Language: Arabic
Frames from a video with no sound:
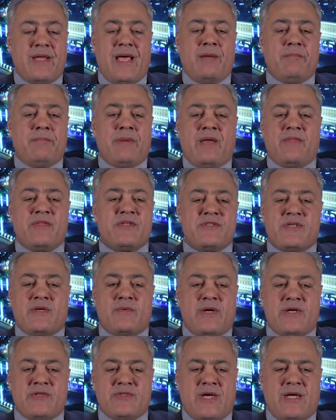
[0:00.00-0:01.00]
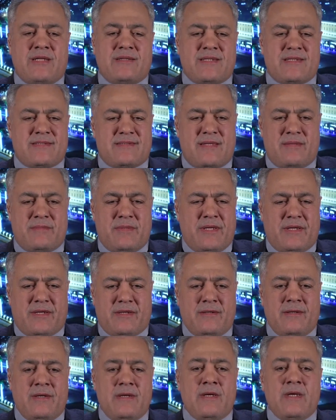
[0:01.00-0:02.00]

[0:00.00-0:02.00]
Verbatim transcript: نعم بعض الزواجات تستمر،